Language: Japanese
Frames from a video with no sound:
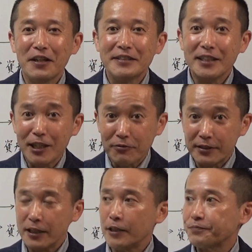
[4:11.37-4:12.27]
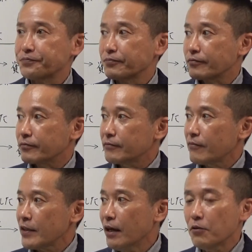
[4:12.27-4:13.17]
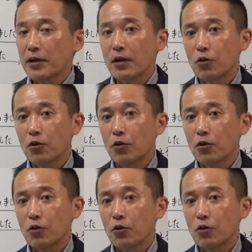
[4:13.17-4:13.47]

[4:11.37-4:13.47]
じゃなくてあこれ